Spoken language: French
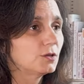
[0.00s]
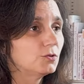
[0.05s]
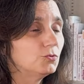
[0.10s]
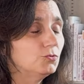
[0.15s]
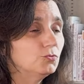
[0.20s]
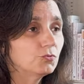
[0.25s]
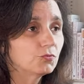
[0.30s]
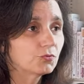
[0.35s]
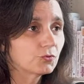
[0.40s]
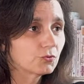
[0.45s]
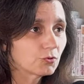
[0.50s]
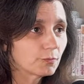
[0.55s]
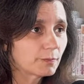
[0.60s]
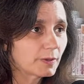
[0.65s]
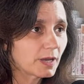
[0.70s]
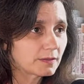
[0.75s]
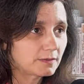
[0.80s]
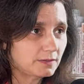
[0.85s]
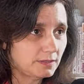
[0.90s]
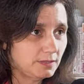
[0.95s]
Nous faisons
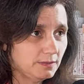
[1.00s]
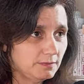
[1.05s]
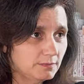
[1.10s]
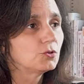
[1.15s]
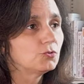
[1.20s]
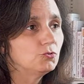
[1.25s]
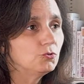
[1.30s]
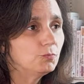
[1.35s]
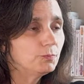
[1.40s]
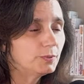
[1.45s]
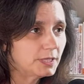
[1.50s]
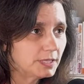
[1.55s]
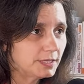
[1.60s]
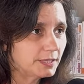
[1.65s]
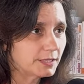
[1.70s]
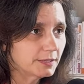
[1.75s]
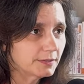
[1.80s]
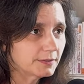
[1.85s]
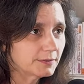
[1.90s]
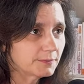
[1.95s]
partie du pilier